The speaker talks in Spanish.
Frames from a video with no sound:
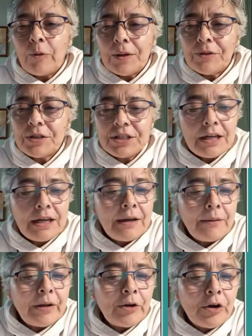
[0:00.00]
ella
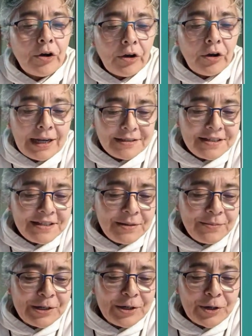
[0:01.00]
me lo, la Ceci
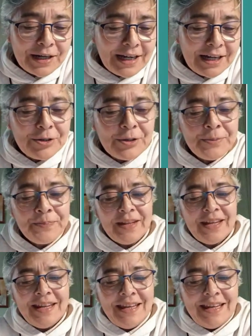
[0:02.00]
me lo regaló,
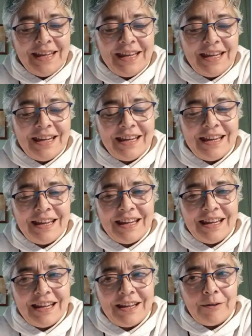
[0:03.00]

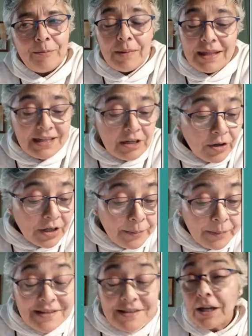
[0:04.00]
eh, me dijo que
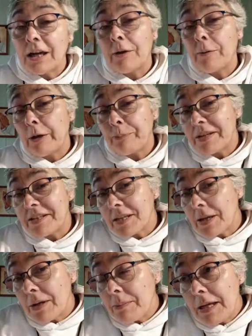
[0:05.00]
pensaba, que
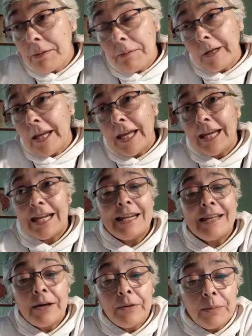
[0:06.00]
pensaba en mí, que, que le
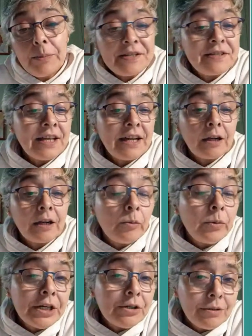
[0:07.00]
daba a pensar,
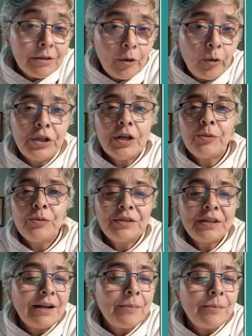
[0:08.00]
bueno, usted junta
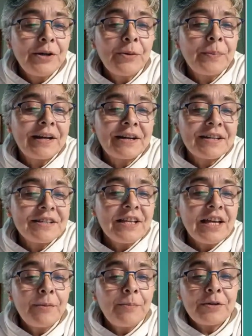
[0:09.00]
las manos para
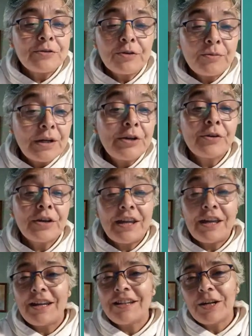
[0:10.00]
rezar, pero son manos que,
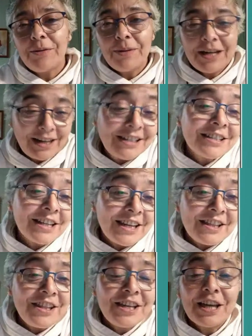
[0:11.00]
que, trabajan, ya les
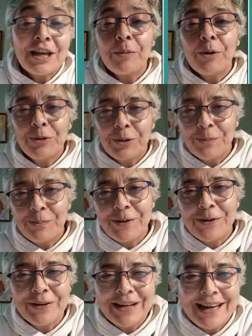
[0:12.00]
dije que me gusta un
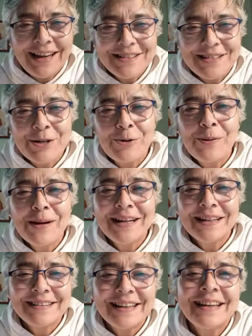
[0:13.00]
poco las hacer
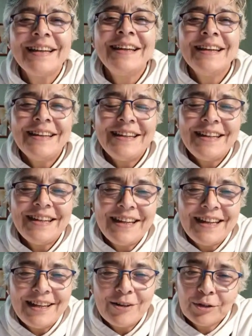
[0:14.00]
huerta
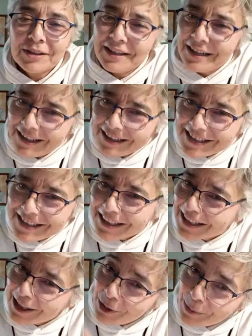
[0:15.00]
y no están en ese
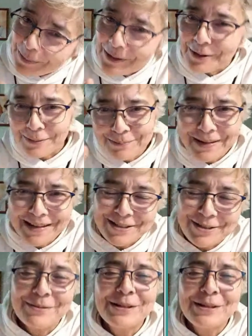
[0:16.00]
estado, pero más o menos